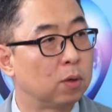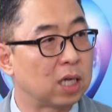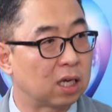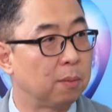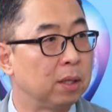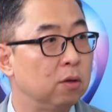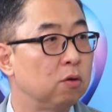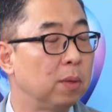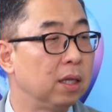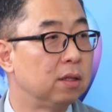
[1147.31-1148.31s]
막 뭐 작게
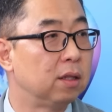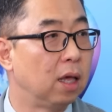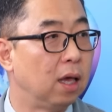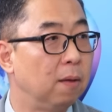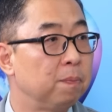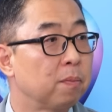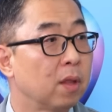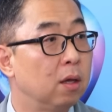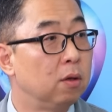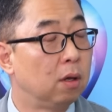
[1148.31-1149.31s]
만들고 막 했는데
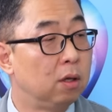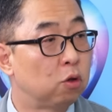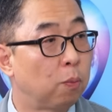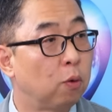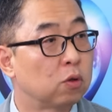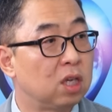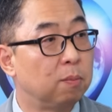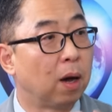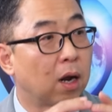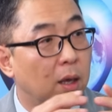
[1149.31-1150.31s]
인터포즈
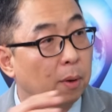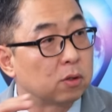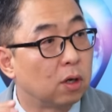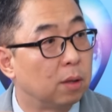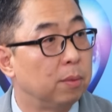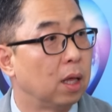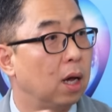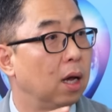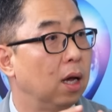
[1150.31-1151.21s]
이만하게 막 써야 됩니다.